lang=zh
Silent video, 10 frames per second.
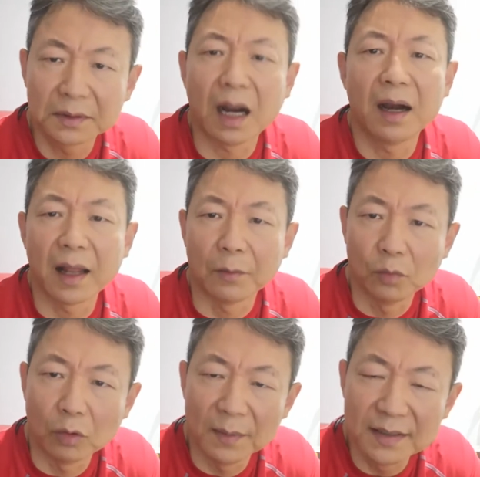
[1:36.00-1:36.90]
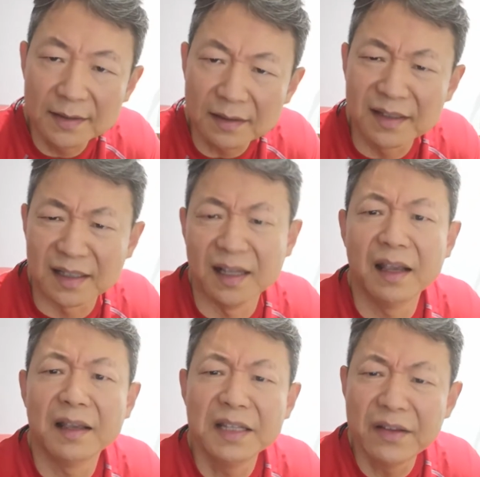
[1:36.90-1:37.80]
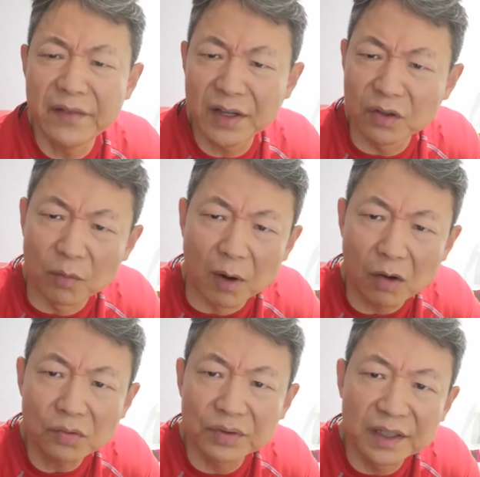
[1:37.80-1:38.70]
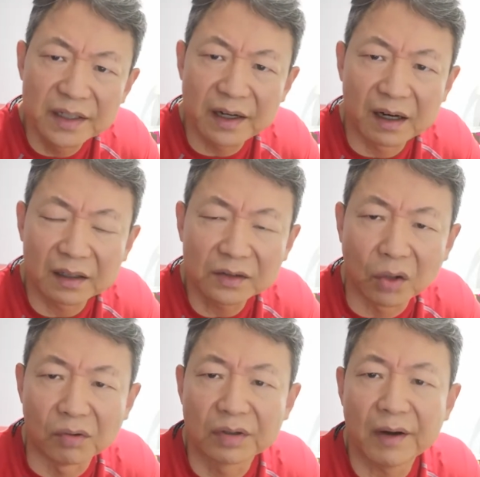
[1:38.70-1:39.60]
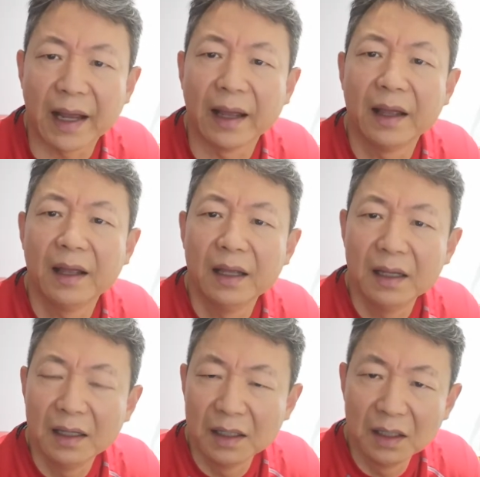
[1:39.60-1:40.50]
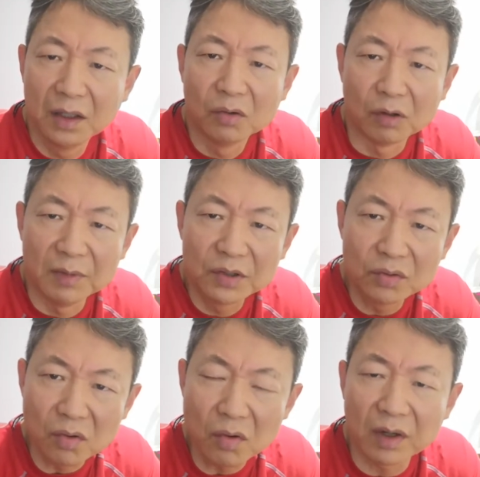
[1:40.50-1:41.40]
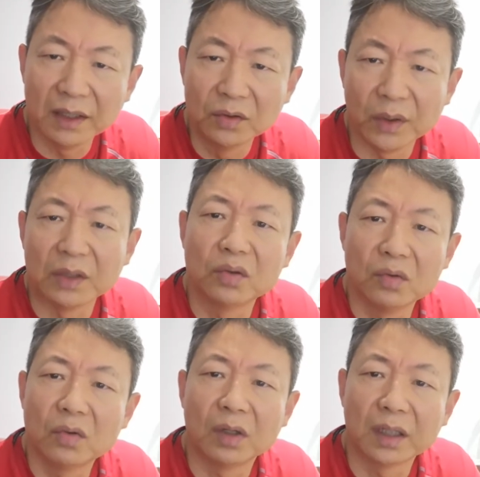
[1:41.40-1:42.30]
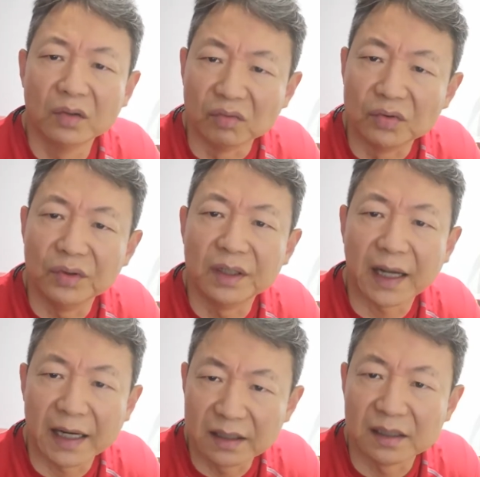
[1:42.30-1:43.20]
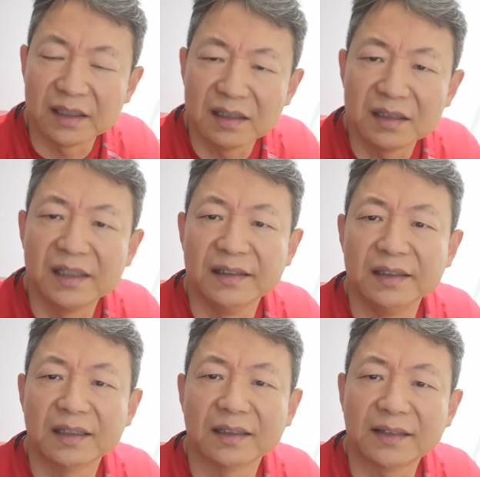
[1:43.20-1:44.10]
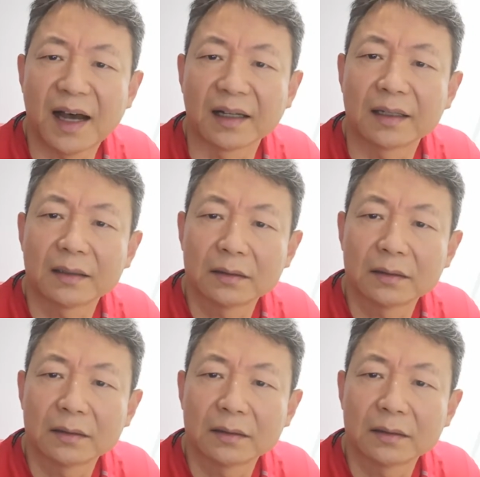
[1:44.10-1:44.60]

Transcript: 当然了，我们自己因为有毛主席这样的统帅，我们中国人对中国的陆军还是信心很大的。